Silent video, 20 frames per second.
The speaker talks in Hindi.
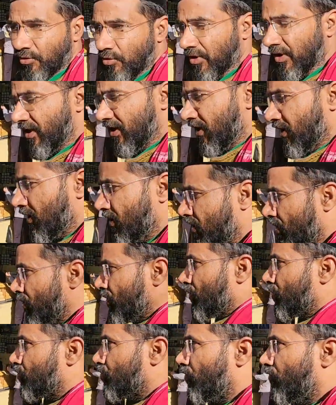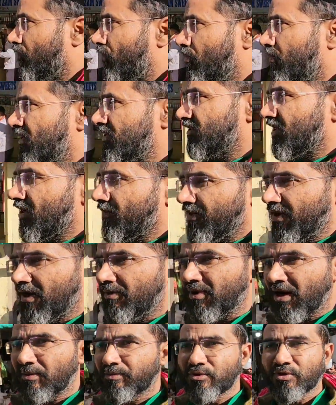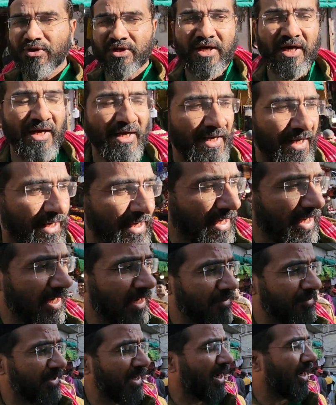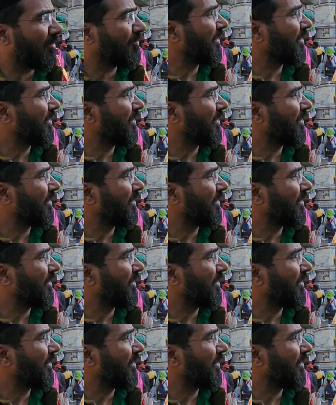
होगी तो वो मंज़र भी हम आपको दिखाएंगे अब यहाँ